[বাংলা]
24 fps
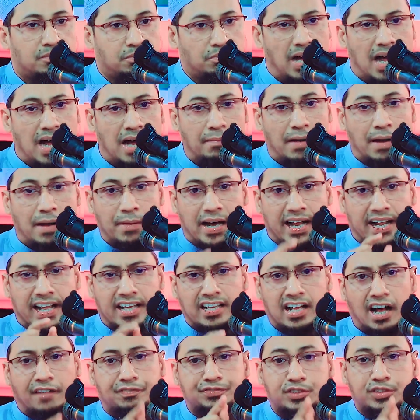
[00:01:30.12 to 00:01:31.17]
মা বাবার
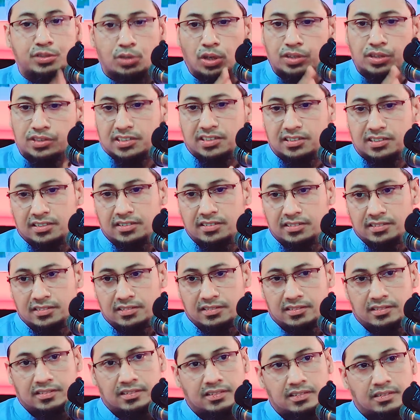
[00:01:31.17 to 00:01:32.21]
এই আফসুস
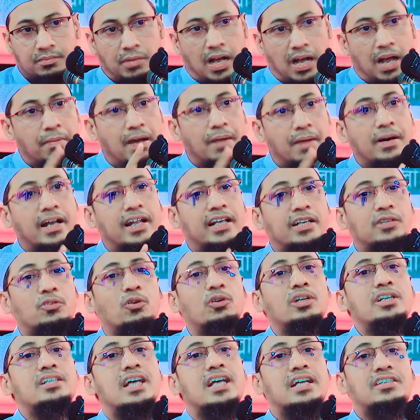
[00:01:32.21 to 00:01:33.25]
মা বাবার এই
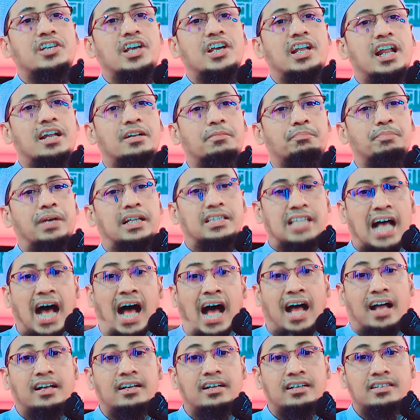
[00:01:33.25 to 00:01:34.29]
কলিজা ছেড়ার ব্যথা
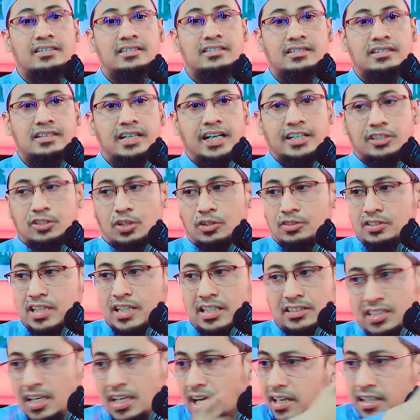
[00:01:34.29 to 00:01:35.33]
এই
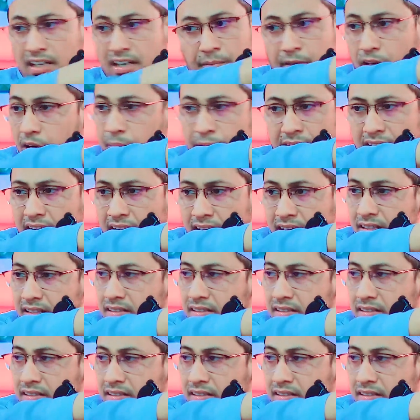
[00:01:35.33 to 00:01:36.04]
সন্তান জাহান নামি হবে না